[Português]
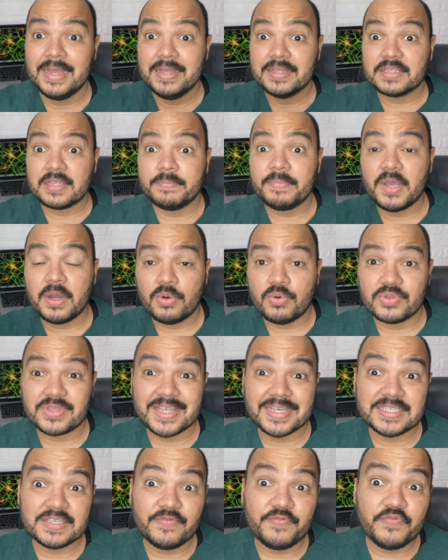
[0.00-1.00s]
Também
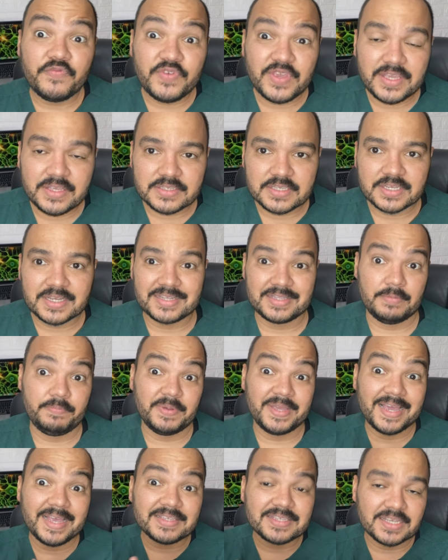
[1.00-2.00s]
acontece física, né?
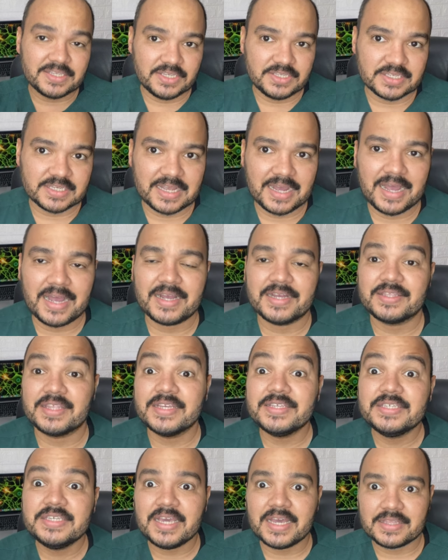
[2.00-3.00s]
Porque essa descarga né,
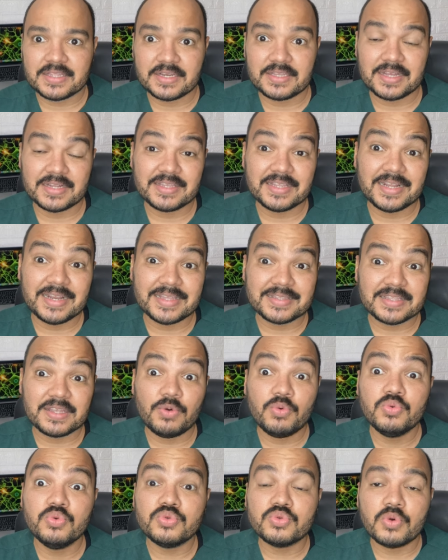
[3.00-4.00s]
de adrenalina ela tem
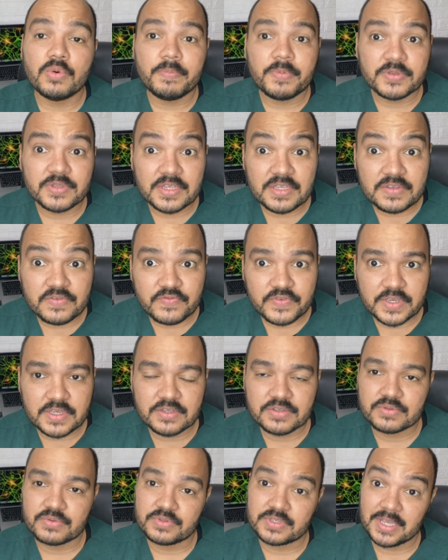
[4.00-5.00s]
alguns componentes
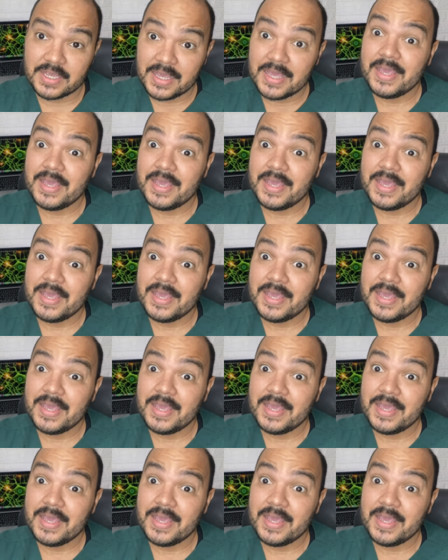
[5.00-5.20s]
físicos